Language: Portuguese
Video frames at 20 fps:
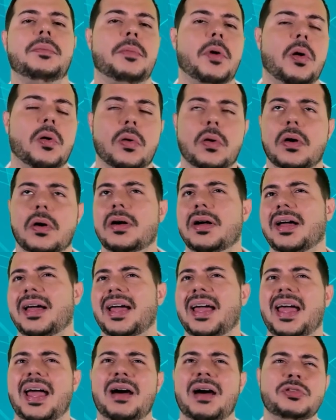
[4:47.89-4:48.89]
Bom,
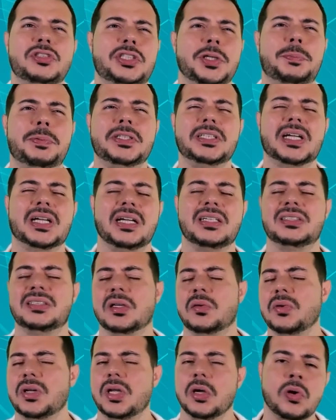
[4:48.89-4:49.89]
é um tipo de
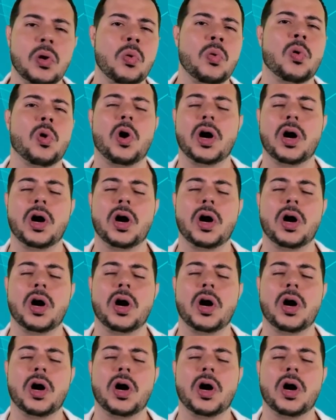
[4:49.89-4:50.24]
questão que eu não